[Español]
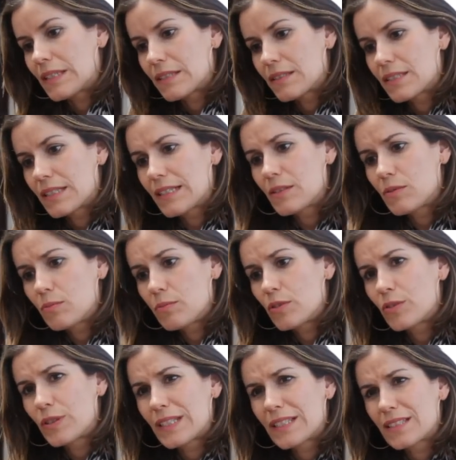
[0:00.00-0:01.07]
está un
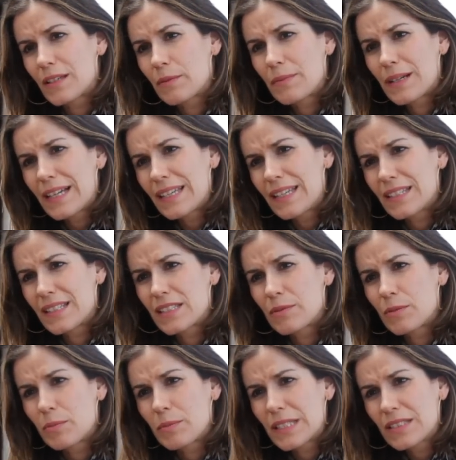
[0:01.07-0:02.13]
poco en stand-by en
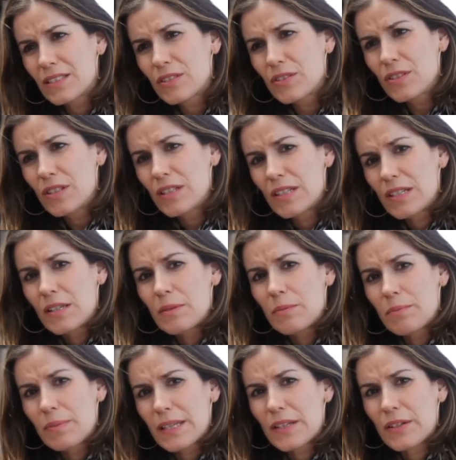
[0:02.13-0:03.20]
este momento,
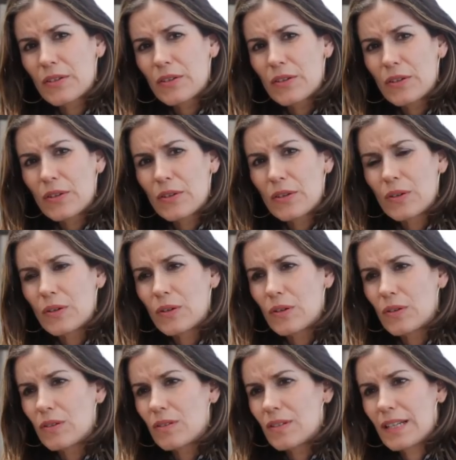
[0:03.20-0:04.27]
pero
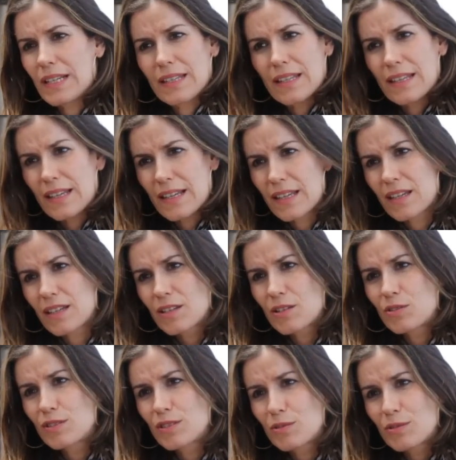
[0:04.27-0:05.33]
la idea es
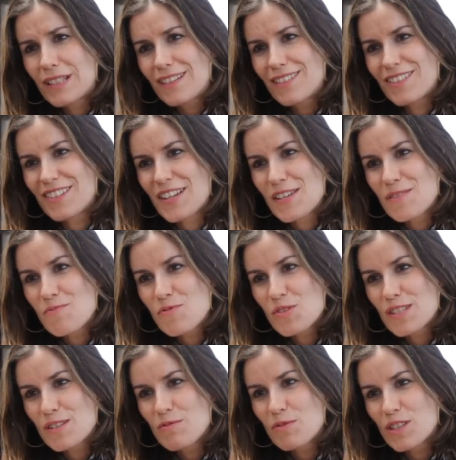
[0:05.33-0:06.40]
continuar, nos queda
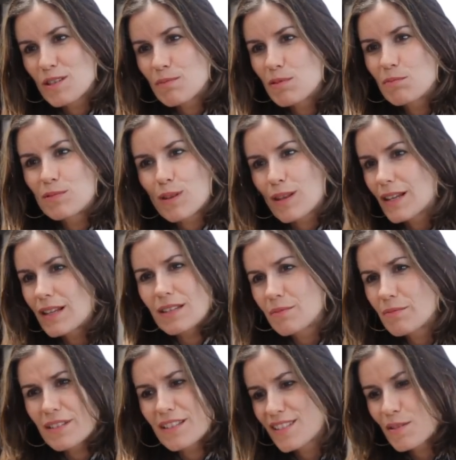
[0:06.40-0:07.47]
muchísimo tiempo por
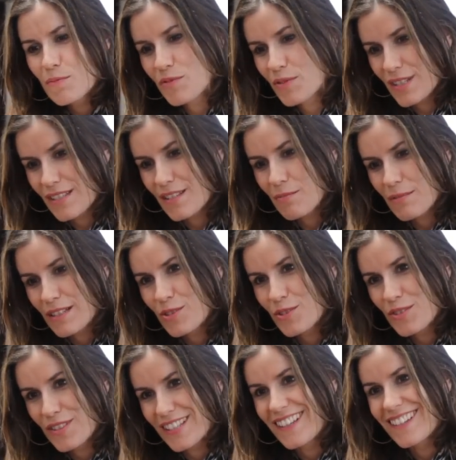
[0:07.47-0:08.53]
delante para hacer muchísimas
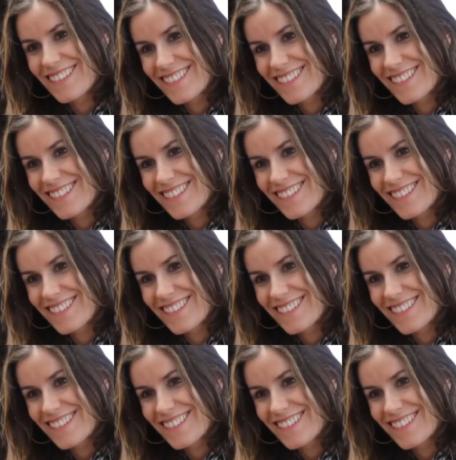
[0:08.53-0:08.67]
cosas.